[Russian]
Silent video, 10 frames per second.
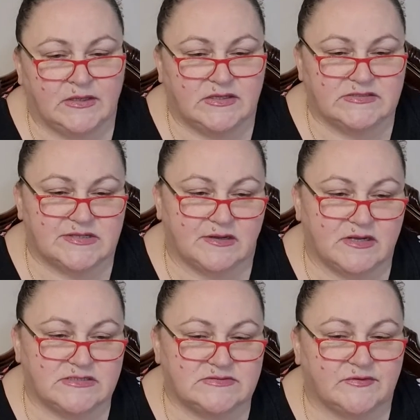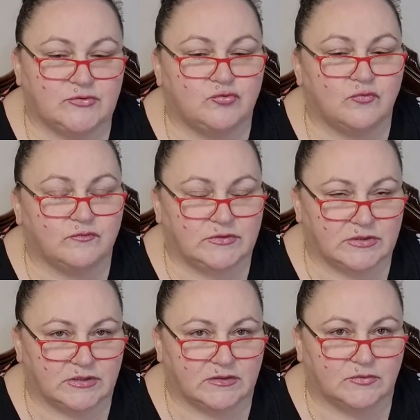Излагая свои
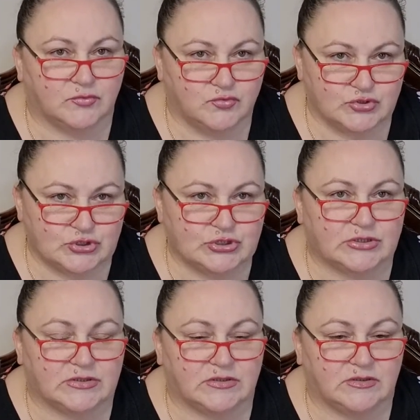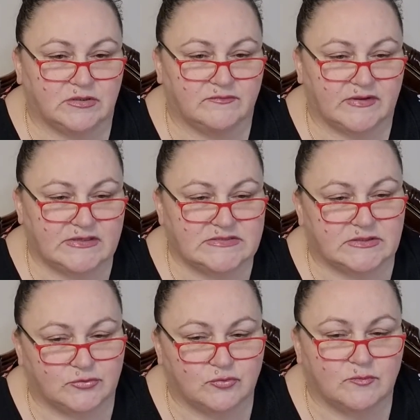доводы, лучше говорить
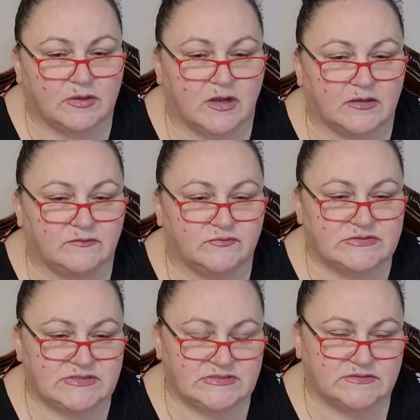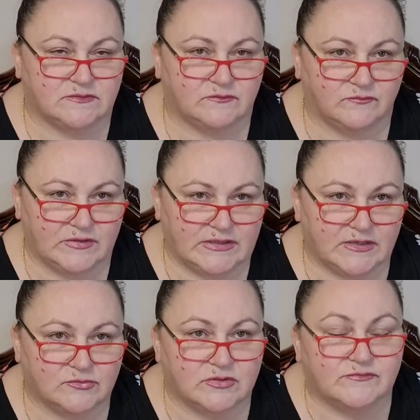о том, как его действия
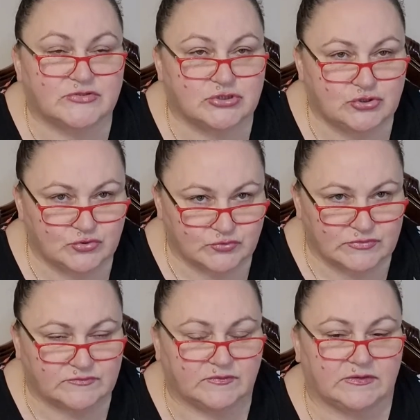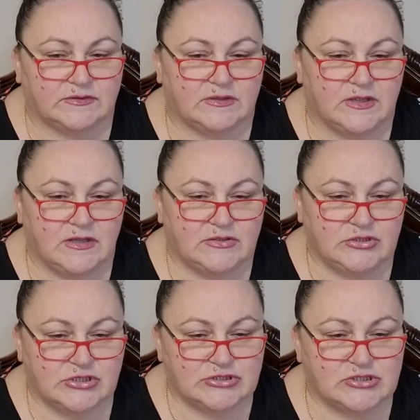влияют на ваши чувства,
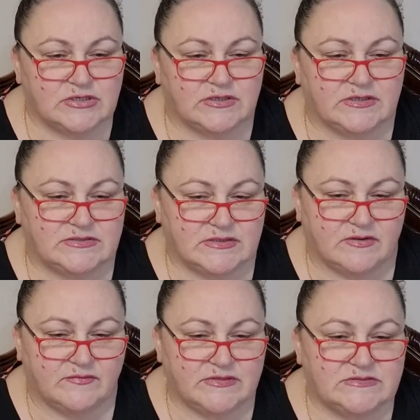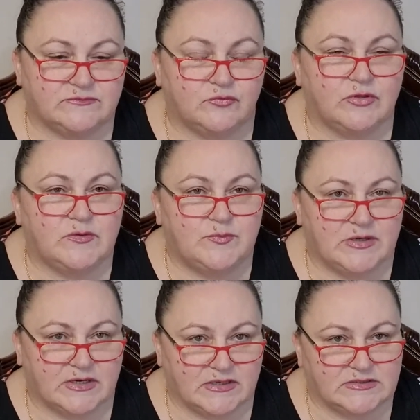нежели критиковать его и
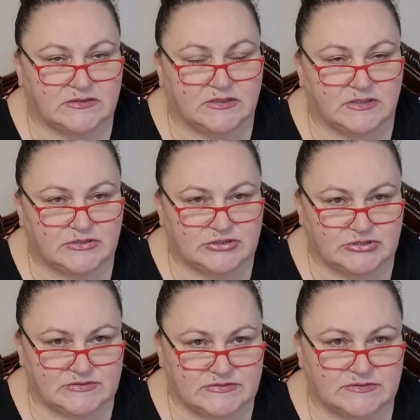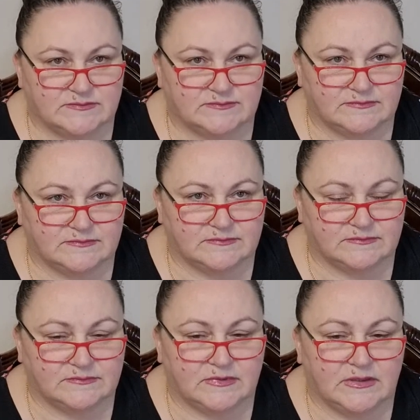переходить на личности.
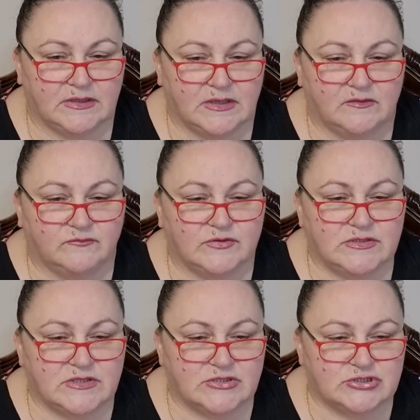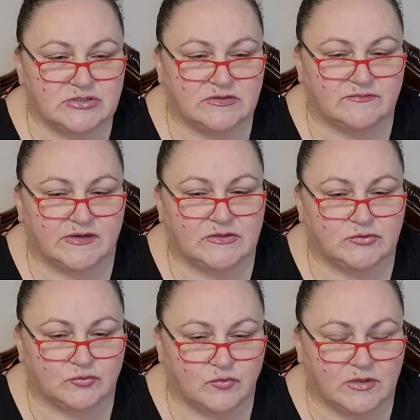Вы не должны
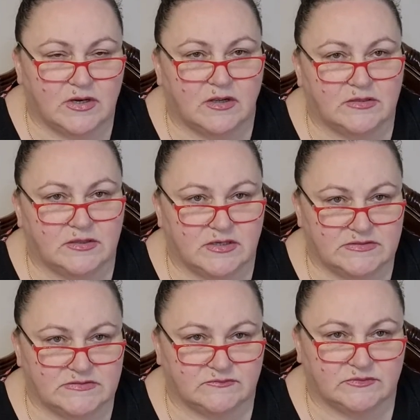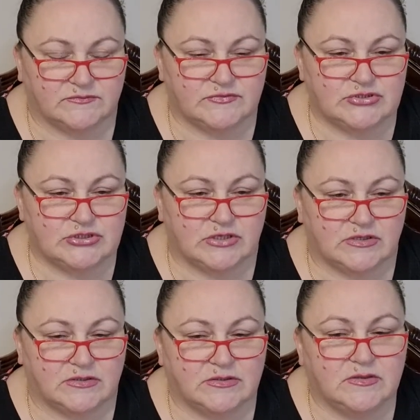говорить только о негативных
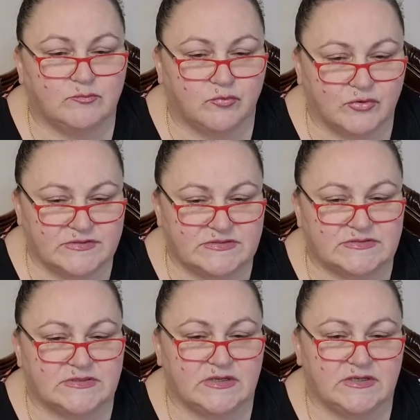вещах. Не бойтесь